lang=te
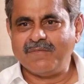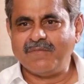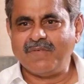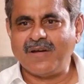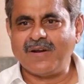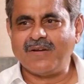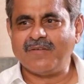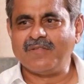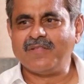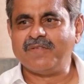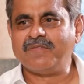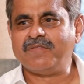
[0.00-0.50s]

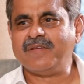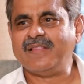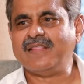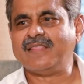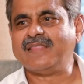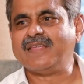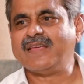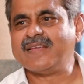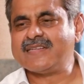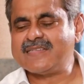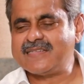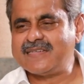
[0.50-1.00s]
వన్ ఆఫ్ ద
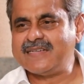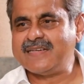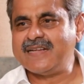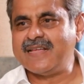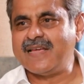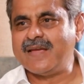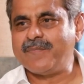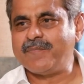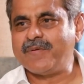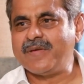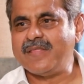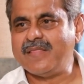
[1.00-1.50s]
ఫిల్తియస్ సిటీ
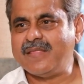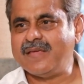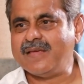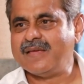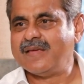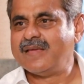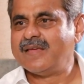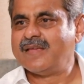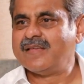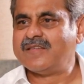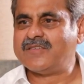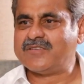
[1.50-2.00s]
అయిపోయింది
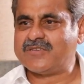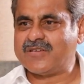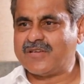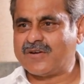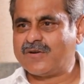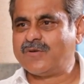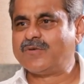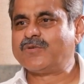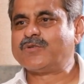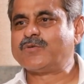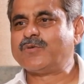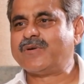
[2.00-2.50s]

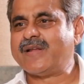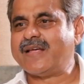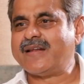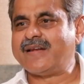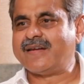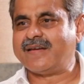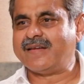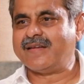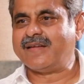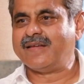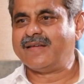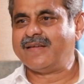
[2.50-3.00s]
చెరువులు
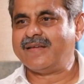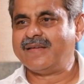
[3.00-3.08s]
చూడండి